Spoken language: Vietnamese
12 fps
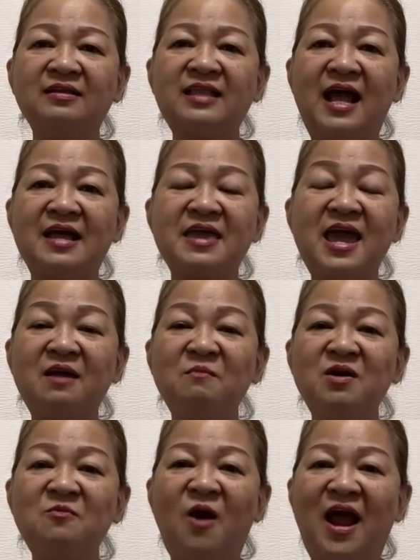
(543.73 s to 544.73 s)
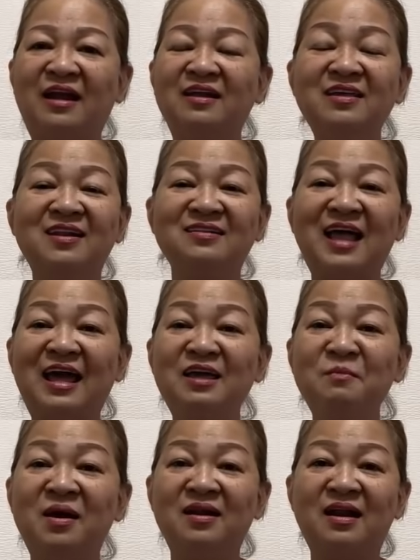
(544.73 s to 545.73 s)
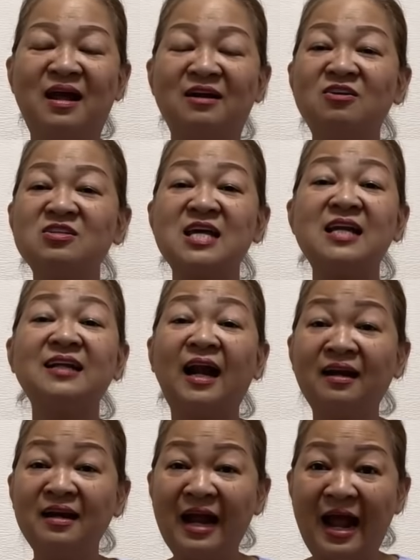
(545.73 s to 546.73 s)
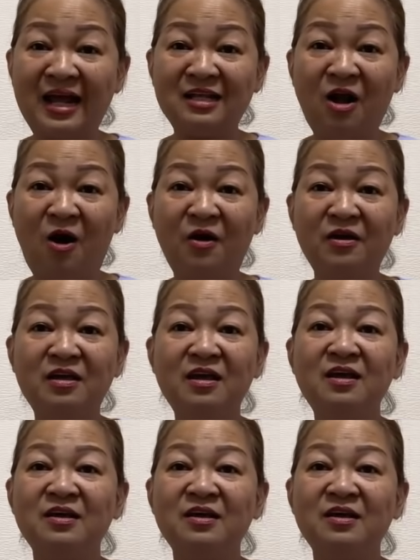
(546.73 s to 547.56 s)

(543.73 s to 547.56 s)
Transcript: tà gian bên ngoài nó nhìn thấy mình là nó sẽ tránh ngay thôi